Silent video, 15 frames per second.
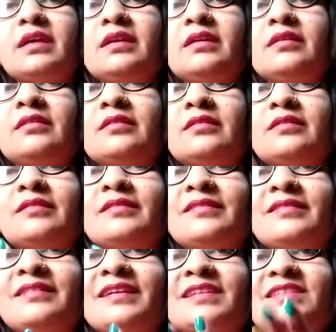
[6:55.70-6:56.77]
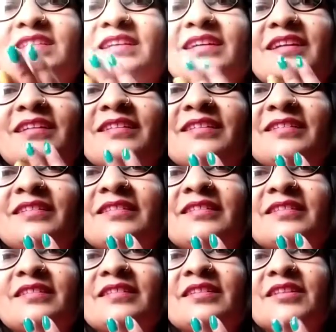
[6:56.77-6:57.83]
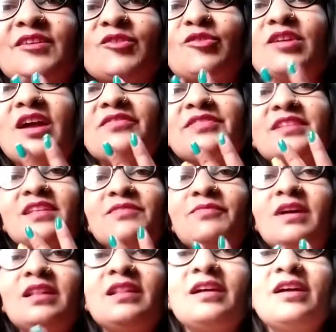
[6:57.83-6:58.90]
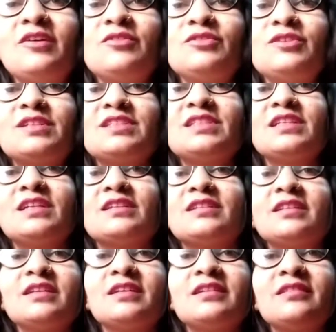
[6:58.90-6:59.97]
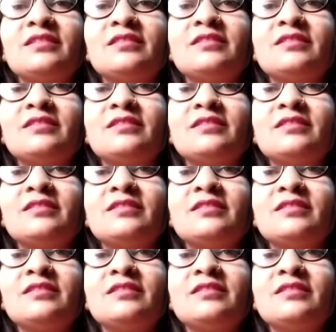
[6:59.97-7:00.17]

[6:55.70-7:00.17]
है ना अच्छे लग रहे ना देखो काफी दिन बाद लगाओ ना तो अच्छे लगते हैं